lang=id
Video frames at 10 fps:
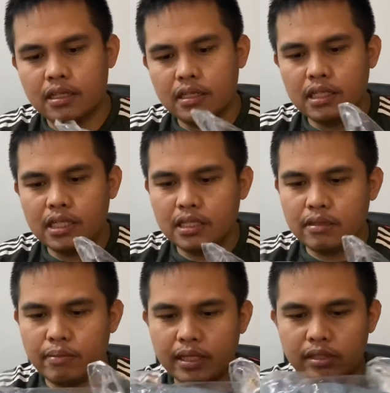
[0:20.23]
E,
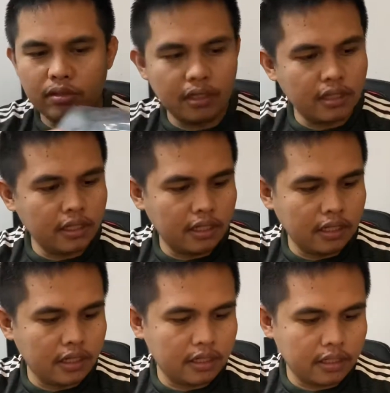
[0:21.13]
baju ini
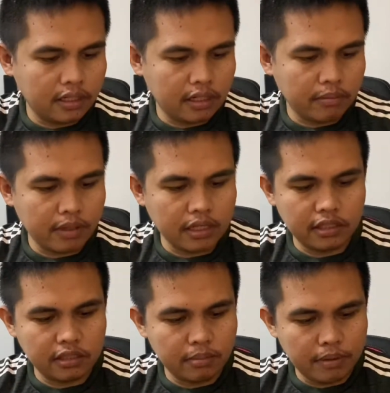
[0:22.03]
jadi terima
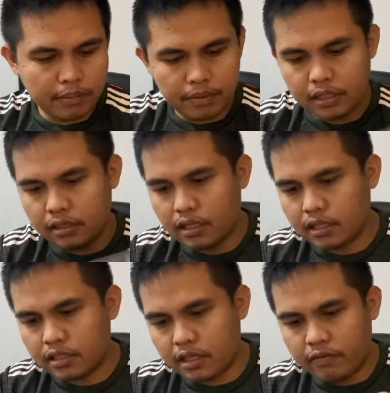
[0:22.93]
kasih sebab
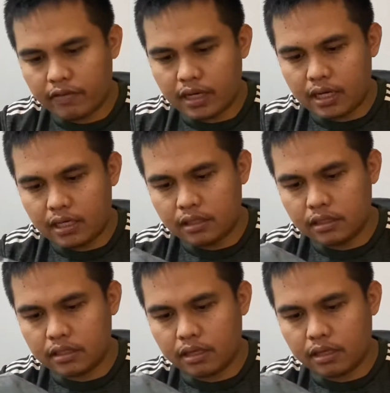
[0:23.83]
SDS Advance.